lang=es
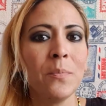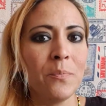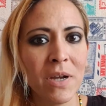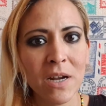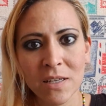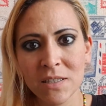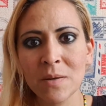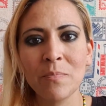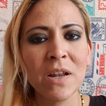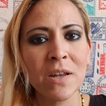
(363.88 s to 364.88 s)
ver que
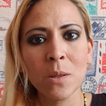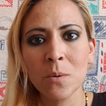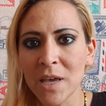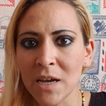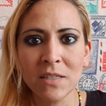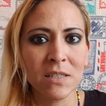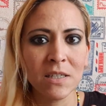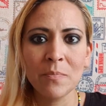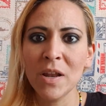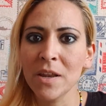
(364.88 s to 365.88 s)
están planeando viajes, que
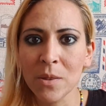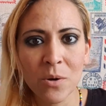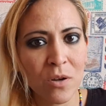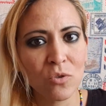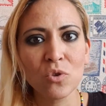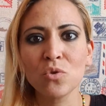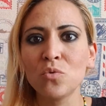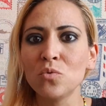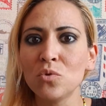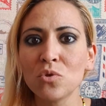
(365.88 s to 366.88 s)
están planeando negocios
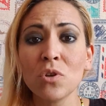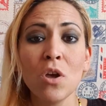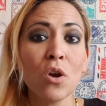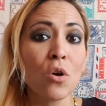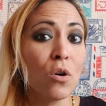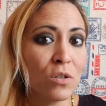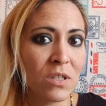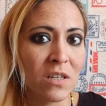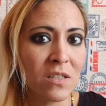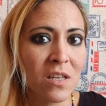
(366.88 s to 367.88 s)
juntos,
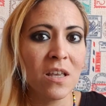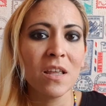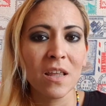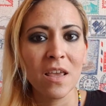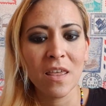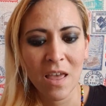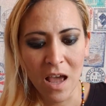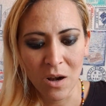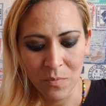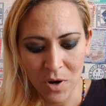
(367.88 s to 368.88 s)
cosas que
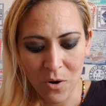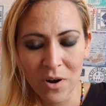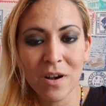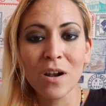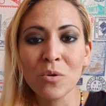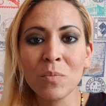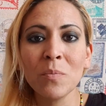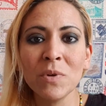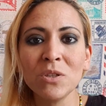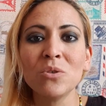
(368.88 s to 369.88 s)
a lo mejor en algún
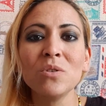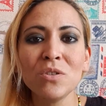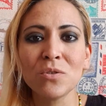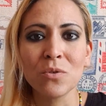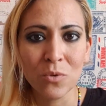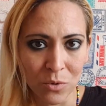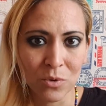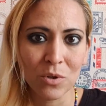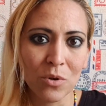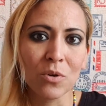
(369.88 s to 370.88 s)
momento hizo
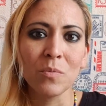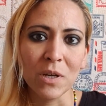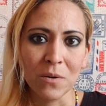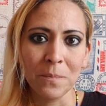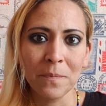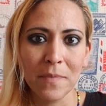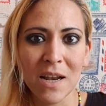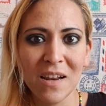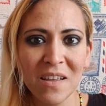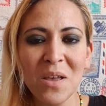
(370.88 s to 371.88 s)
junto conmigo,
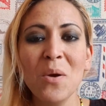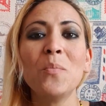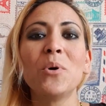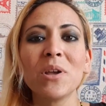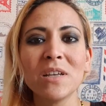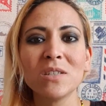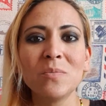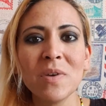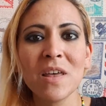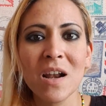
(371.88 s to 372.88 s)
¿vale? Porque eso
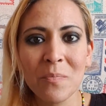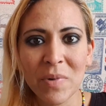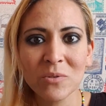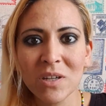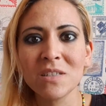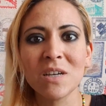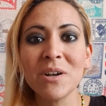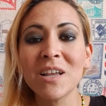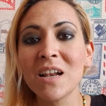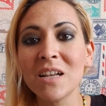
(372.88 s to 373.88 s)
me da la pauta de
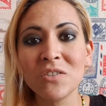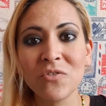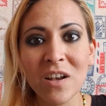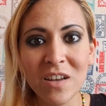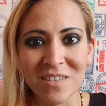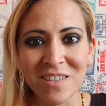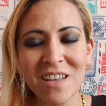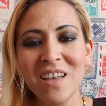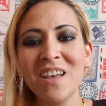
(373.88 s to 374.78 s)
saber que él es feliz.